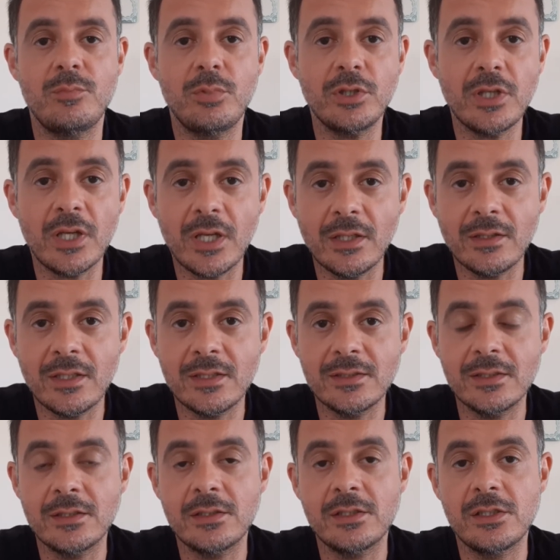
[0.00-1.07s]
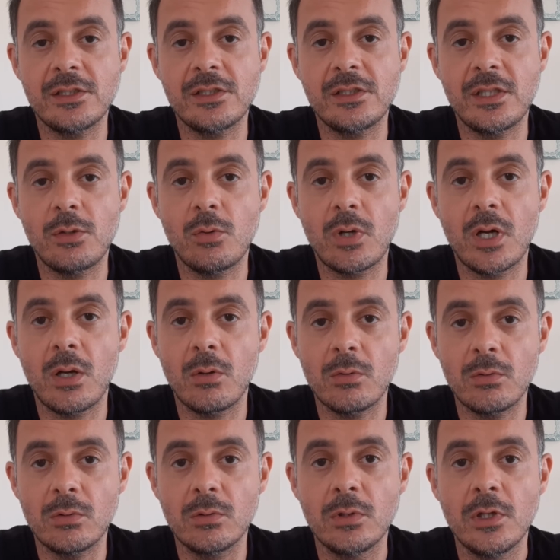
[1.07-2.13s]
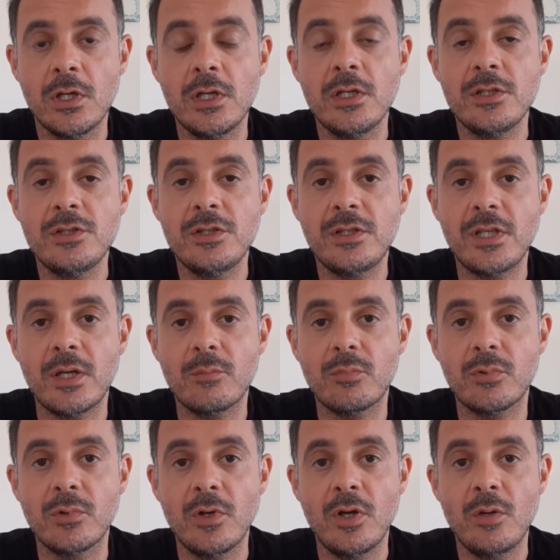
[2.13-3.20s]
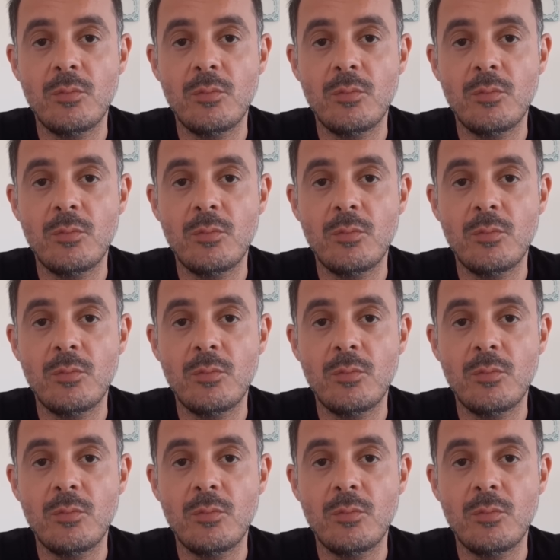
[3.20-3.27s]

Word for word: Por que, que é interessante a gente ter o cálculo de tempo?